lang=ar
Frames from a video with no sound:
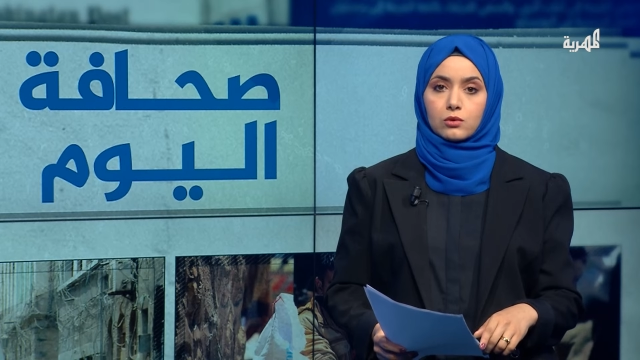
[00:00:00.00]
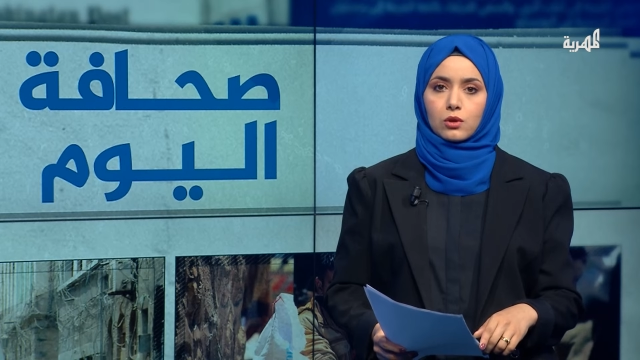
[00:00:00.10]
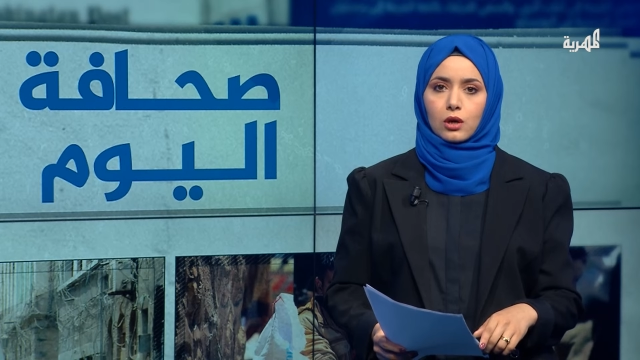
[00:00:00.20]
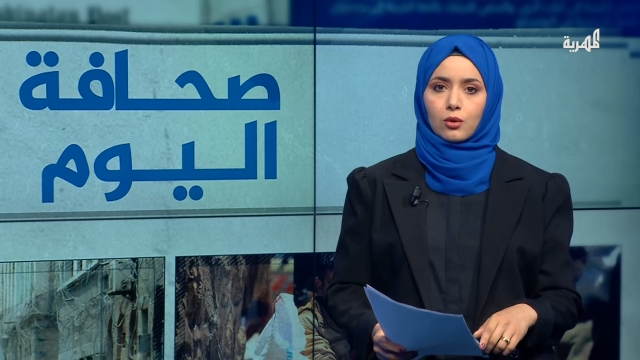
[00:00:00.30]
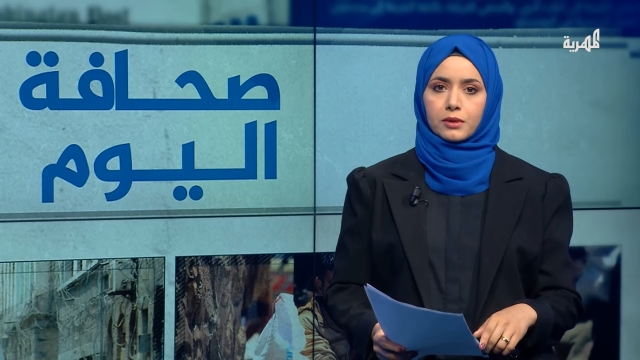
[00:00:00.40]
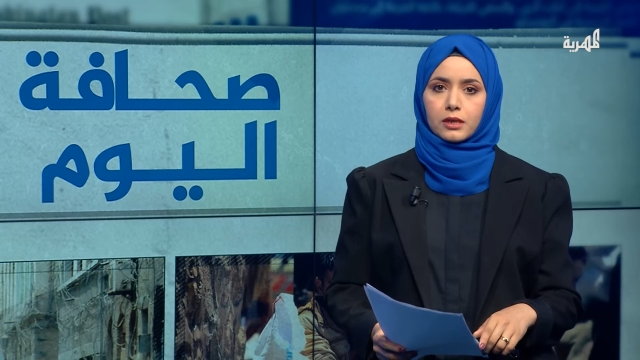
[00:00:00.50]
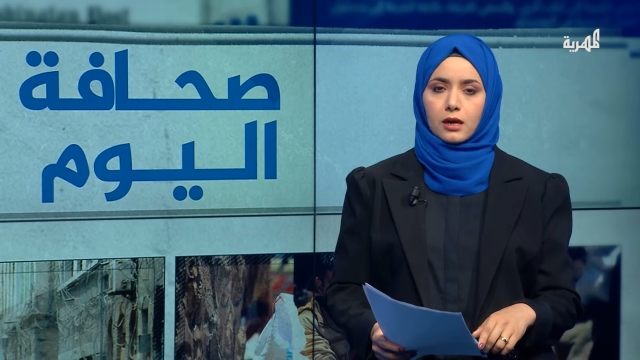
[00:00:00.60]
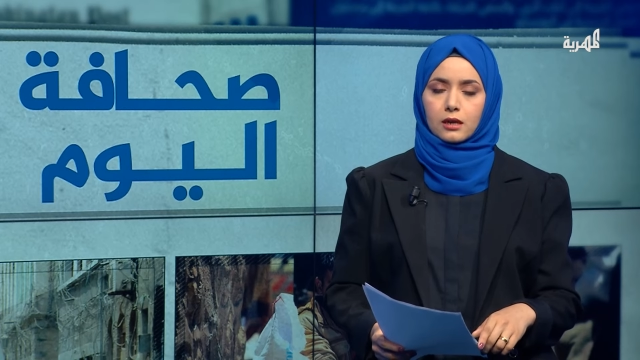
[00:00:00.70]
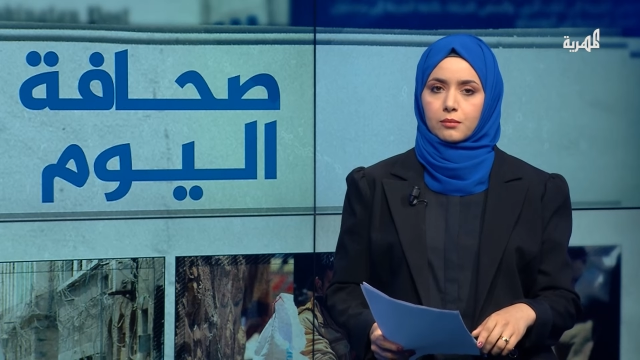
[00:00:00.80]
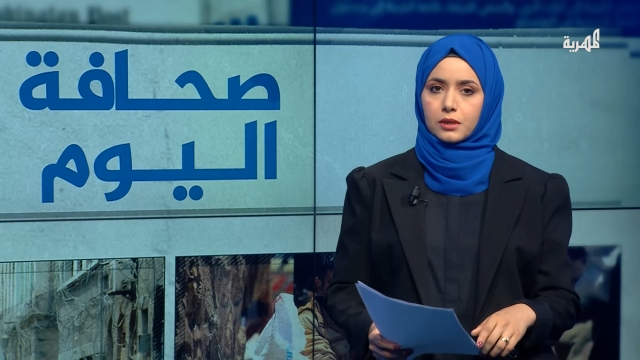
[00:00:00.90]
القومي
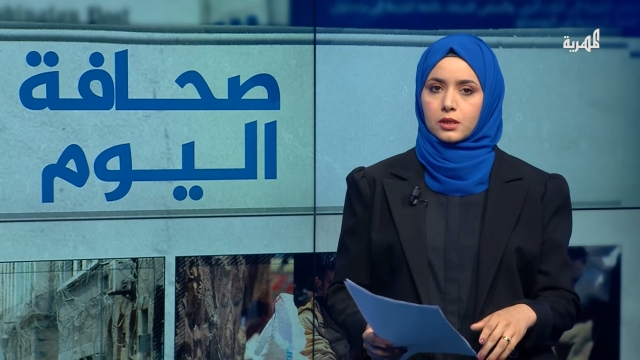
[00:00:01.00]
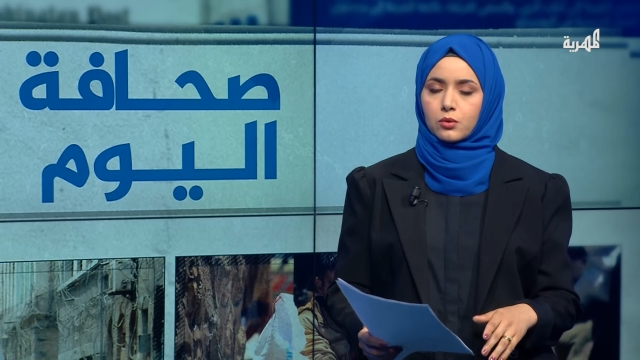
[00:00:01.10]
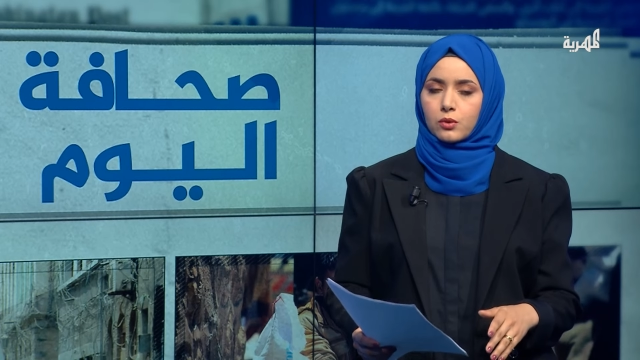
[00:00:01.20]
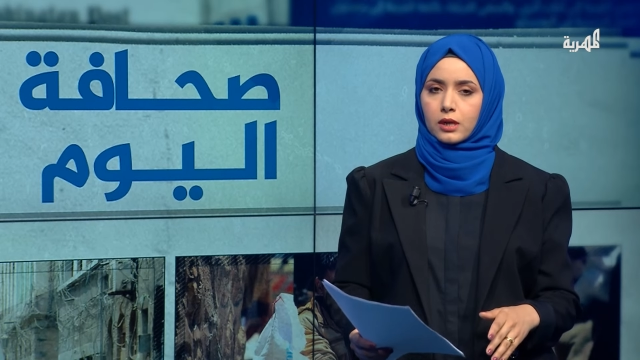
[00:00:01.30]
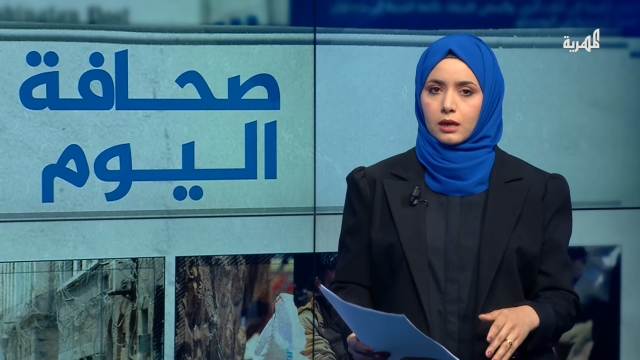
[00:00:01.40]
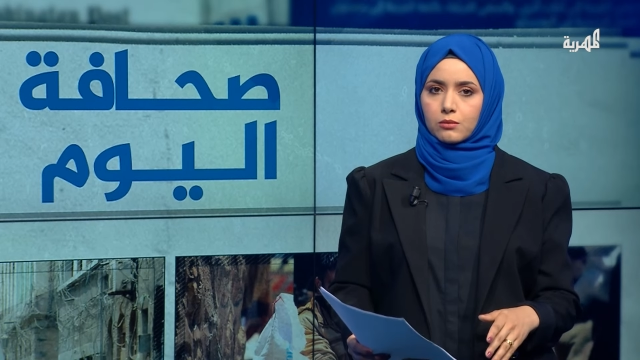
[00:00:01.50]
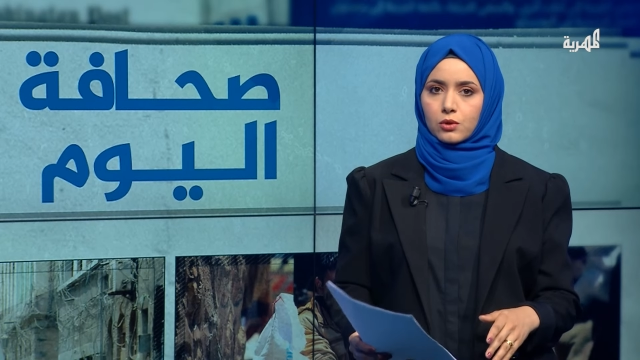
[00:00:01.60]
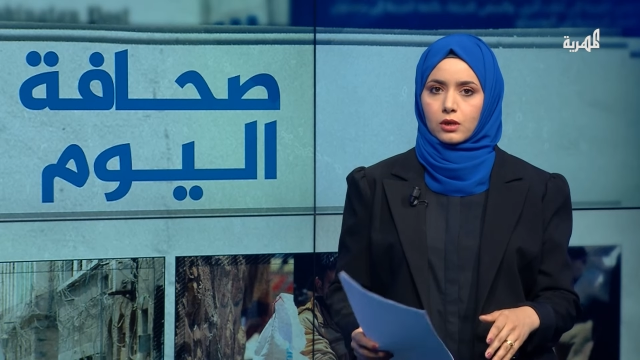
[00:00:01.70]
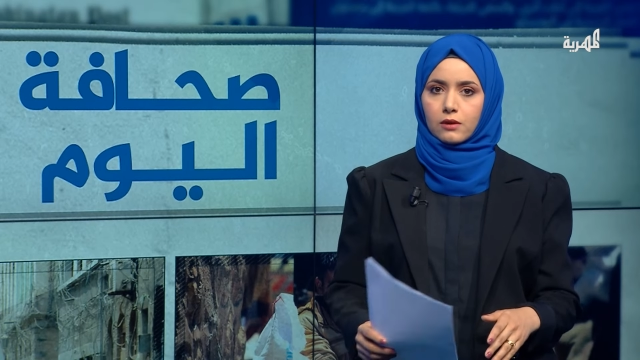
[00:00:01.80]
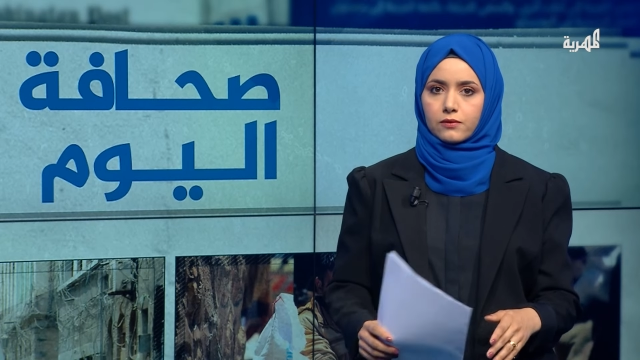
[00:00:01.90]
العربي والأمن
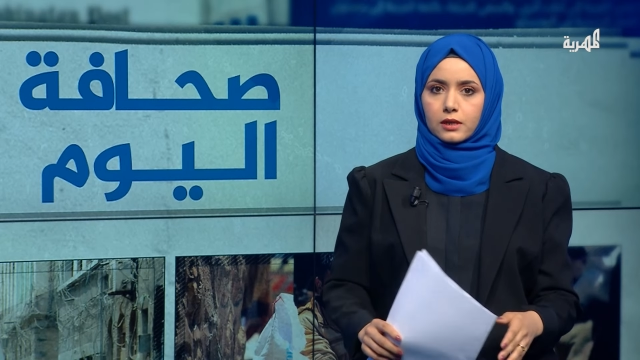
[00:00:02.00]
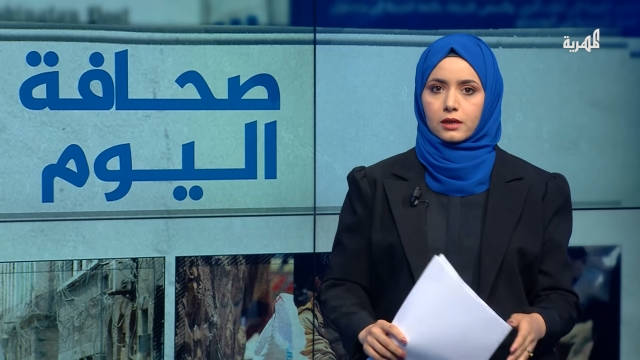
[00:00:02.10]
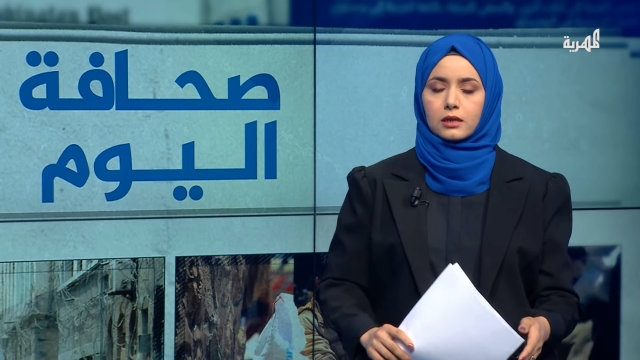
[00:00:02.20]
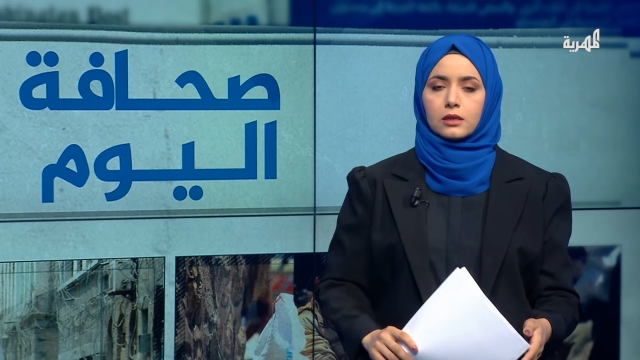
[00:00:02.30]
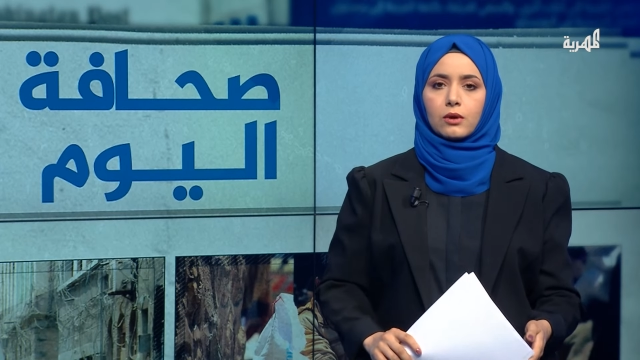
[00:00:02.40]
الأفريقي